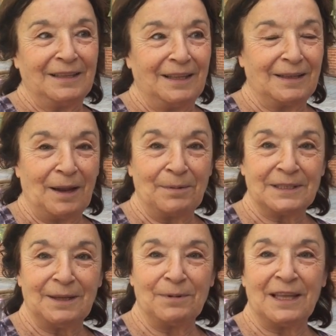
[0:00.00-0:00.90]
dices, a,
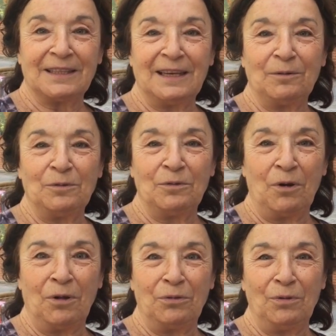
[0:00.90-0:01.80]
si voy a tener un
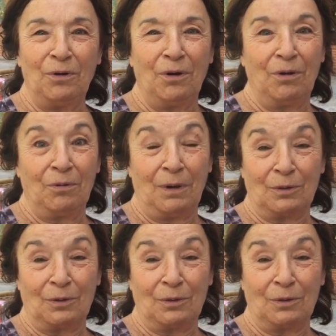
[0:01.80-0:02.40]
o